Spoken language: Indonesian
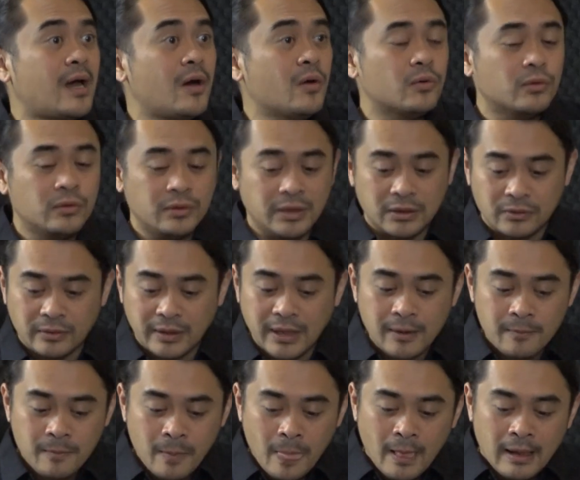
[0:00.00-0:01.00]
tahun gitu
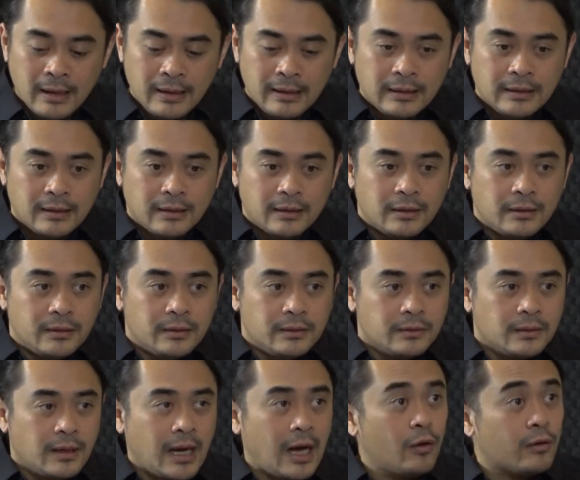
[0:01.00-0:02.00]
ya.
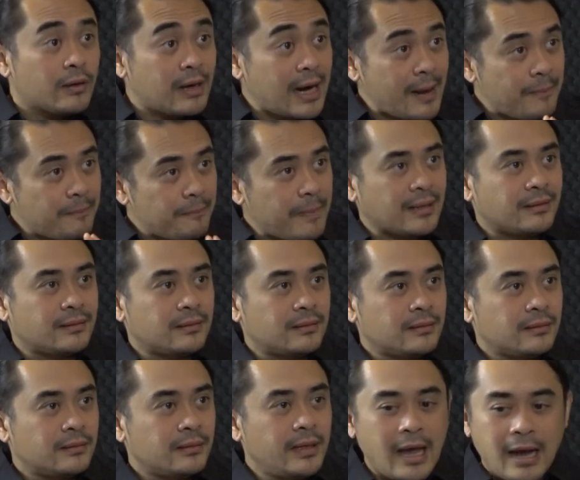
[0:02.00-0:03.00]
Kalau rapat,
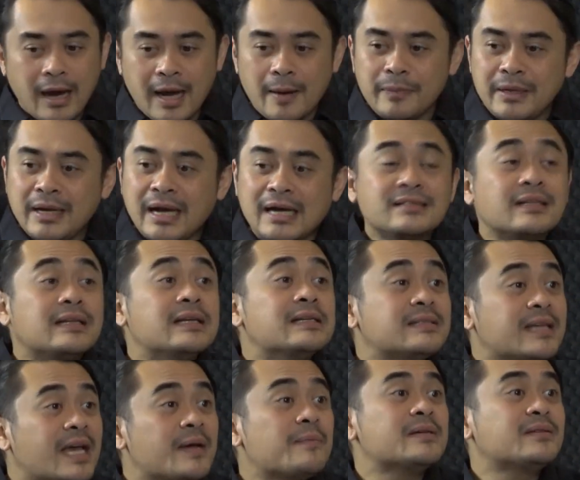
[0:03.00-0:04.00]
nih anggap nih nggak
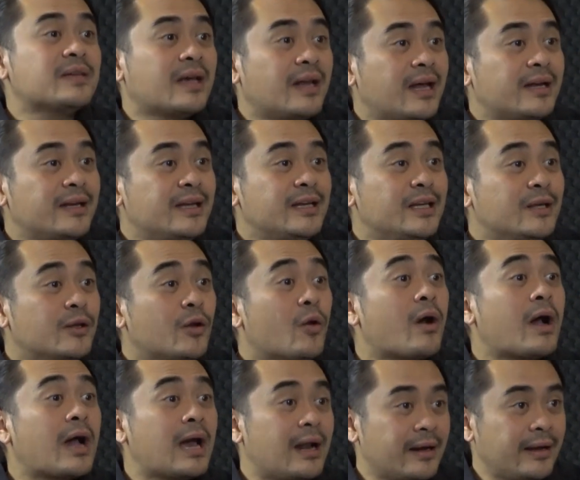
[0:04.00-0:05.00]
selesai masalah nih di
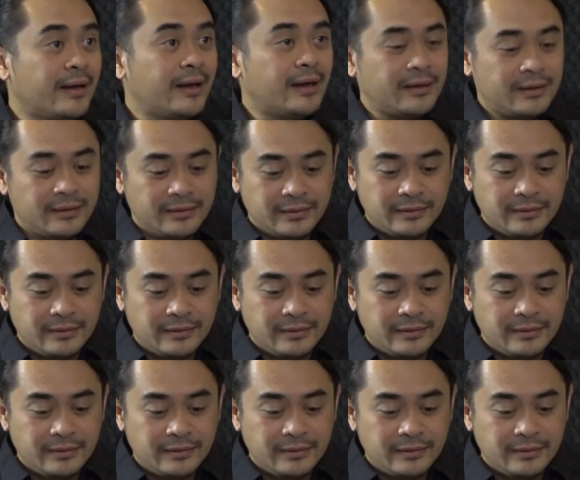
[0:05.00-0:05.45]
lokal ya